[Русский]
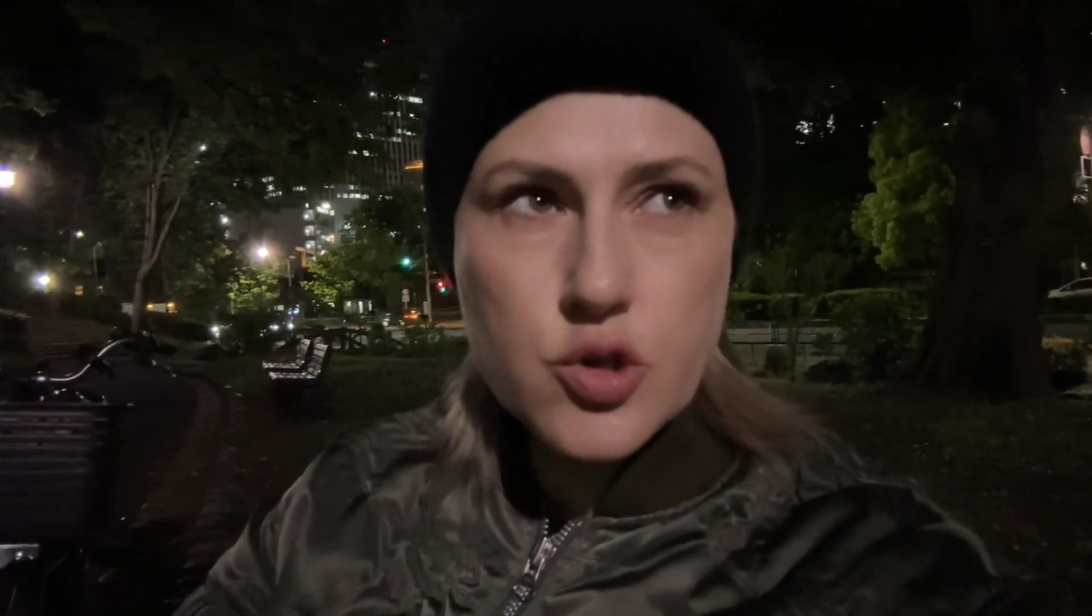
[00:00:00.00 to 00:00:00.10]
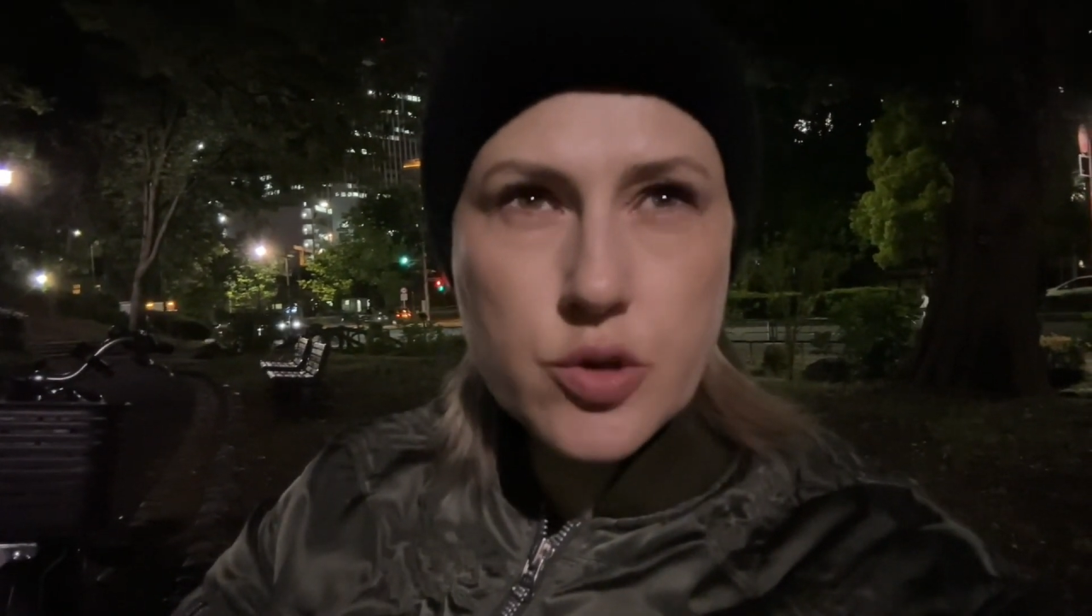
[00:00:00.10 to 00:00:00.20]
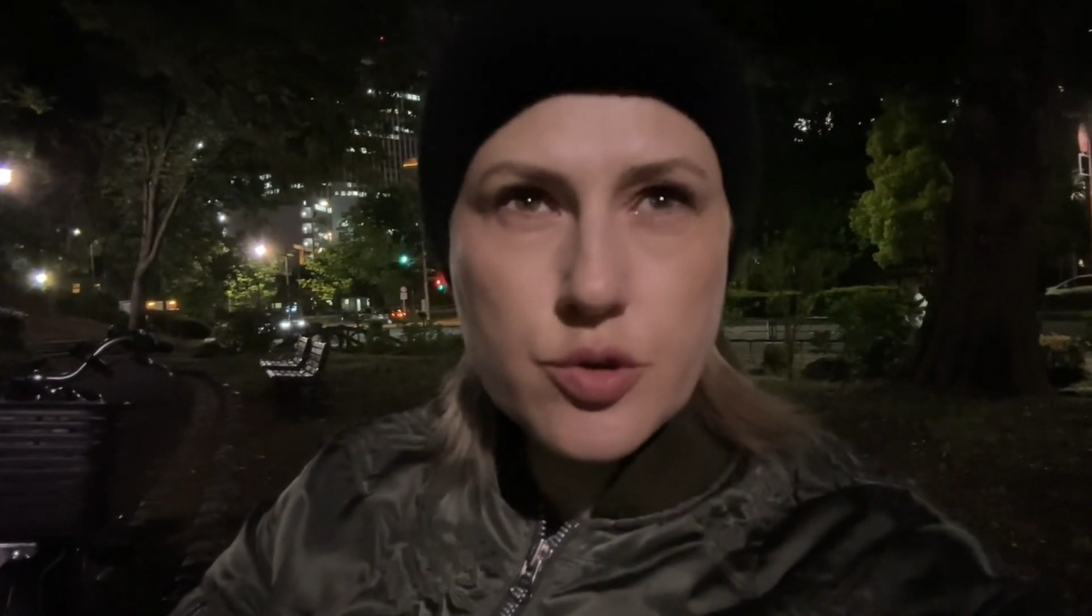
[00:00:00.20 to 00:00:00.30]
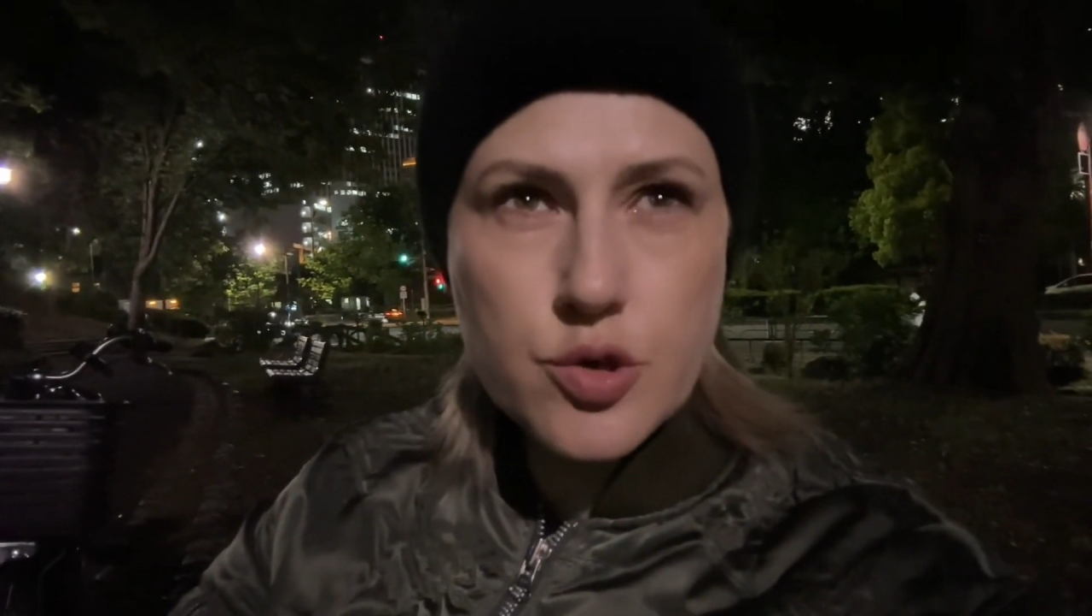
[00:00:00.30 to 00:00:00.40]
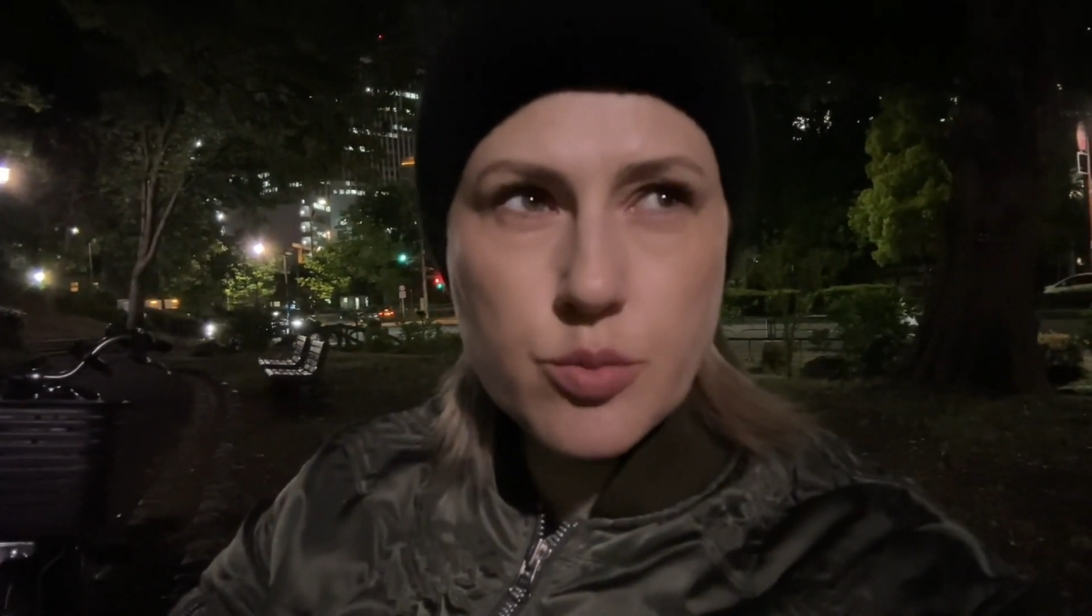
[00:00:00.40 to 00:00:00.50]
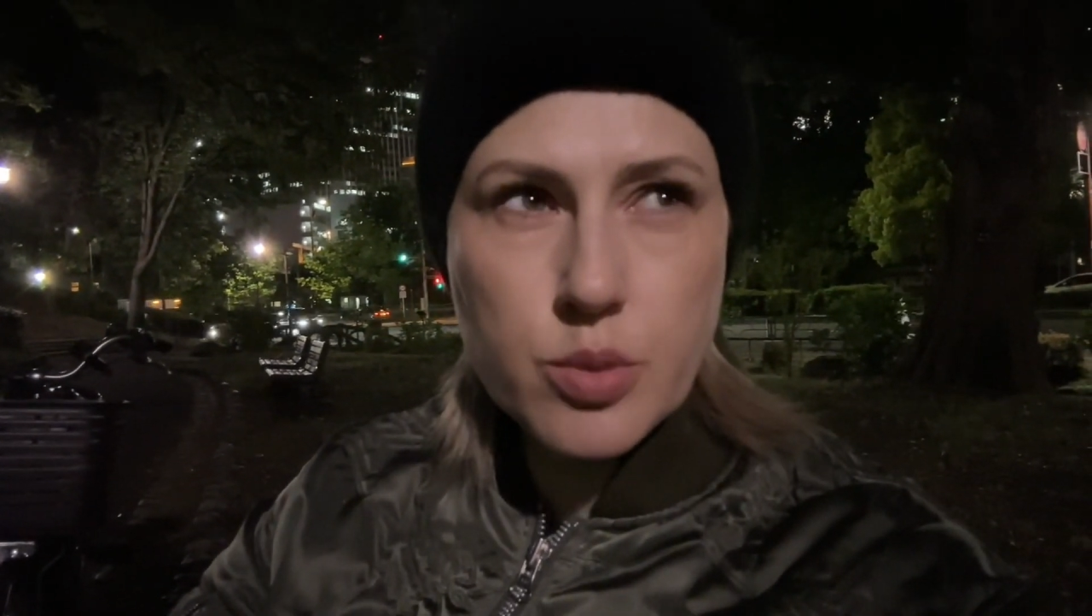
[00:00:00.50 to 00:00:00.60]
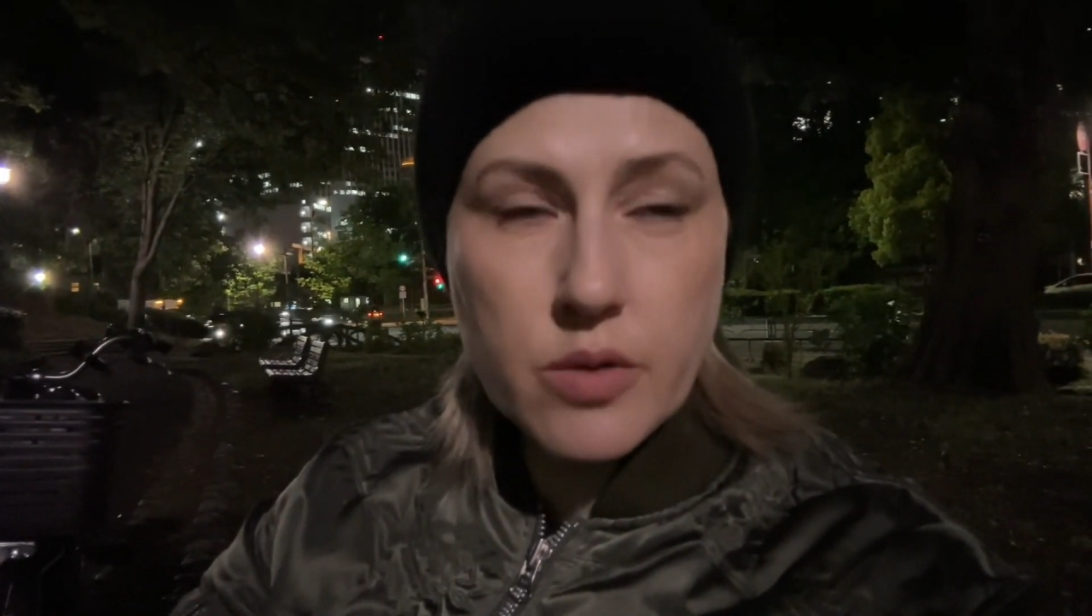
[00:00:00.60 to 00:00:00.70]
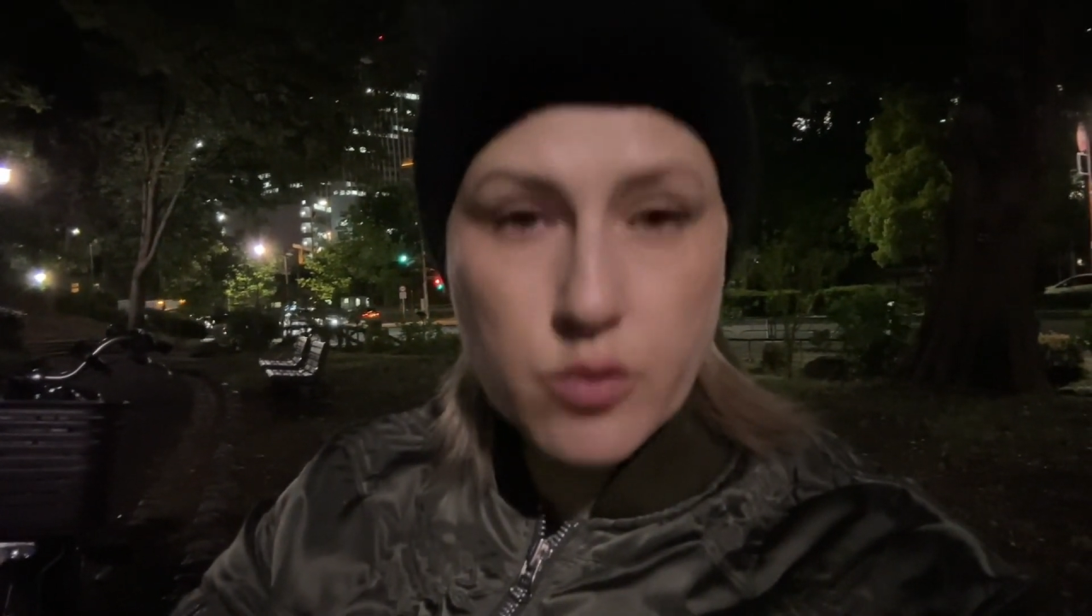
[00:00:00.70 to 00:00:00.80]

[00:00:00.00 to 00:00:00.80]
что еще было,